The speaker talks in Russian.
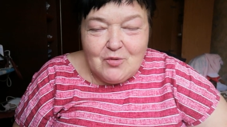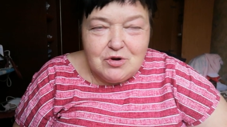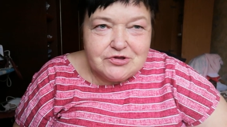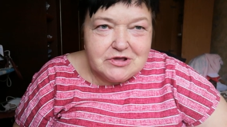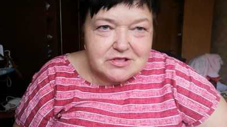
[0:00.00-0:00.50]

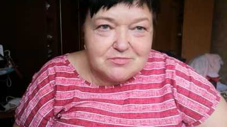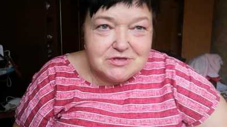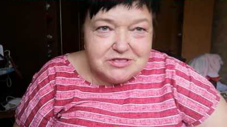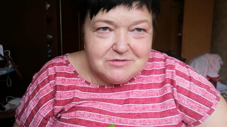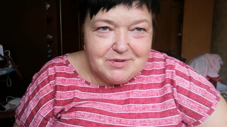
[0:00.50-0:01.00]
Оль, сейчас
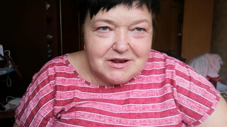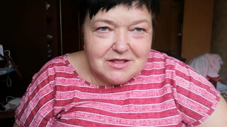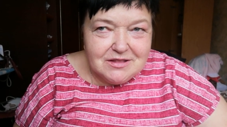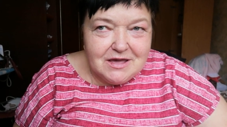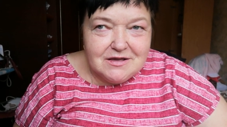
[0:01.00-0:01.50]
мы с ней
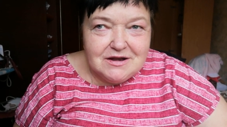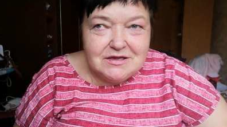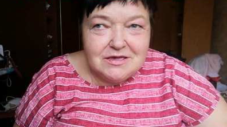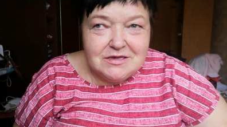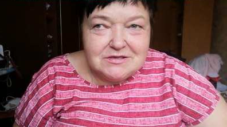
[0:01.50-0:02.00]

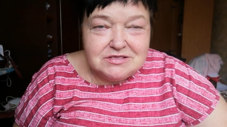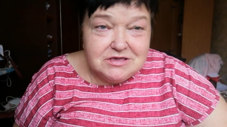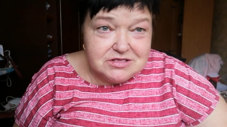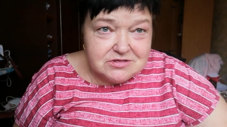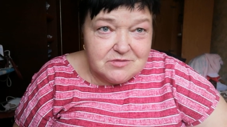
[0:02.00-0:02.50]
балалакали,
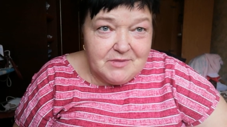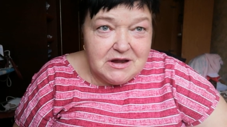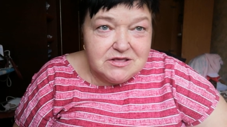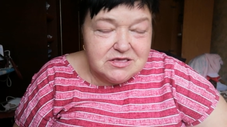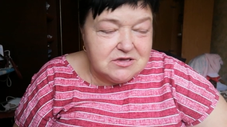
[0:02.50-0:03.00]
дети-то
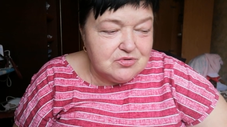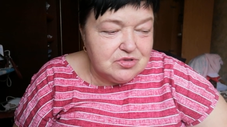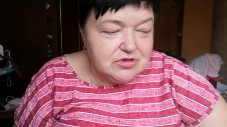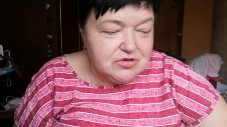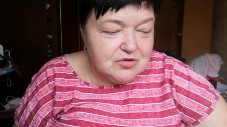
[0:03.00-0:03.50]
маленькие
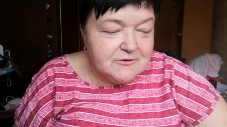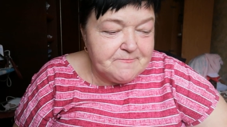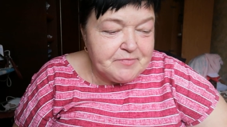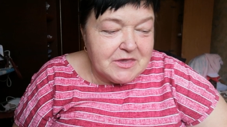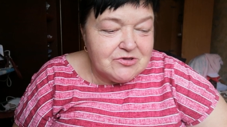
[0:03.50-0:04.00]
у нее.
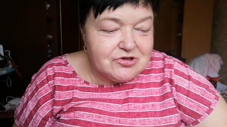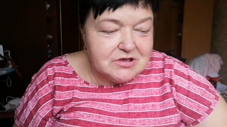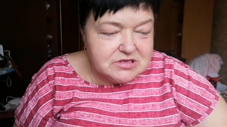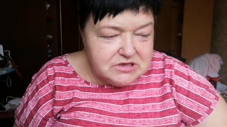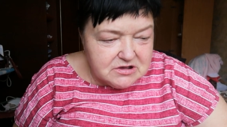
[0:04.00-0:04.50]

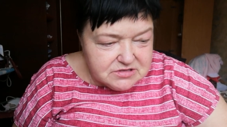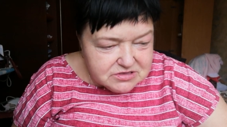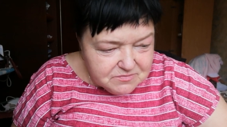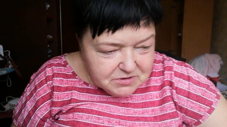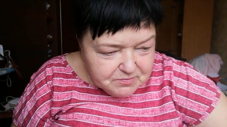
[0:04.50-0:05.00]
Сейчас я
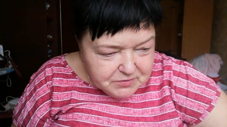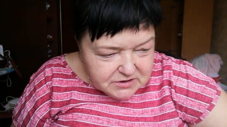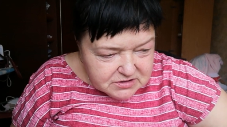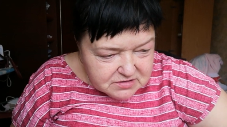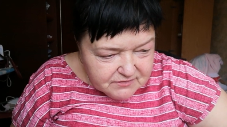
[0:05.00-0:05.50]
хоть тебе
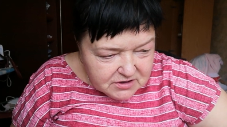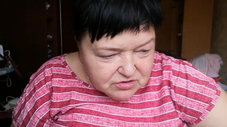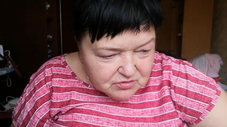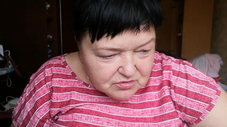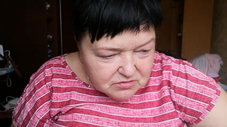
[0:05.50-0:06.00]

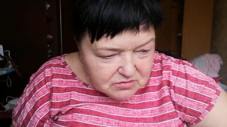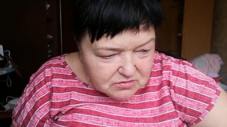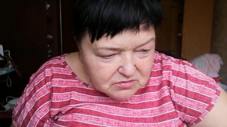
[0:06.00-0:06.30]
перезвоню.